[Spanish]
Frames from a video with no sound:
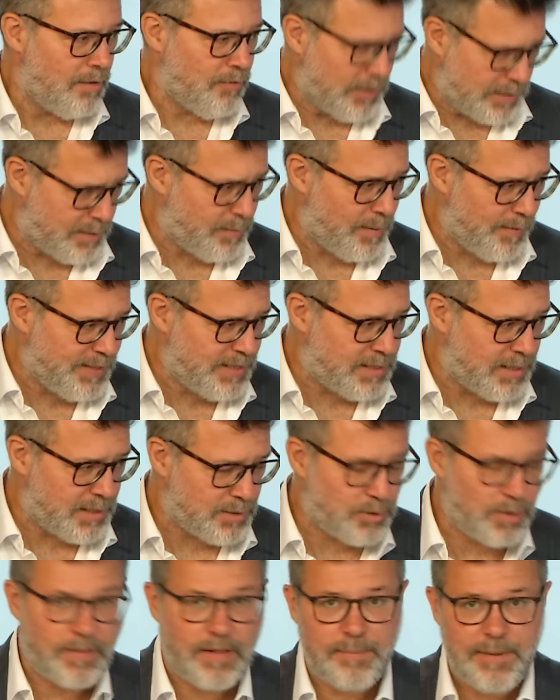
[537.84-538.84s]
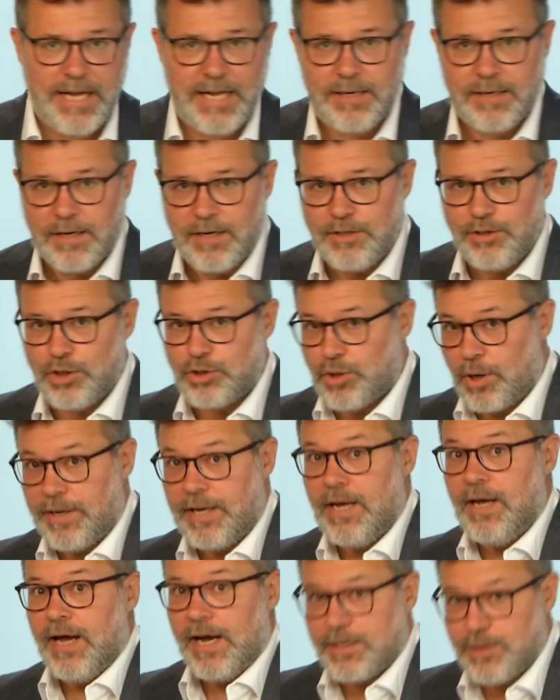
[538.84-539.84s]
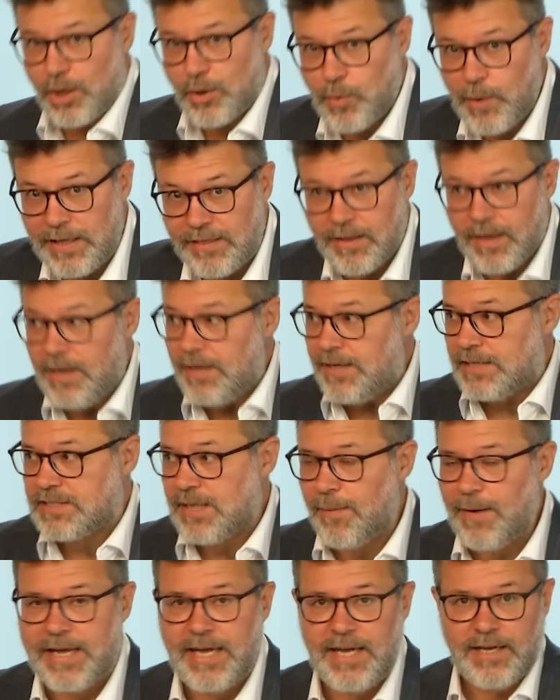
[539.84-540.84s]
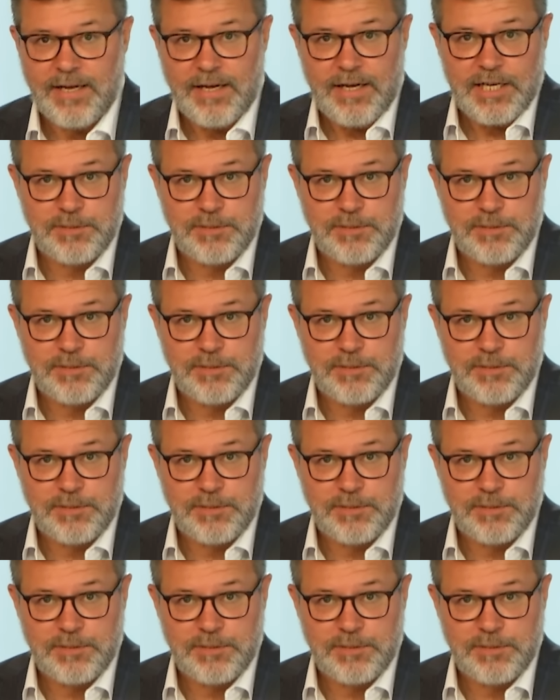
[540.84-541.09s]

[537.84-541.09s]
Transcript: Efectivamente, Héctor de Miguel, yo soy Héctor Ruiz y estaba aquí,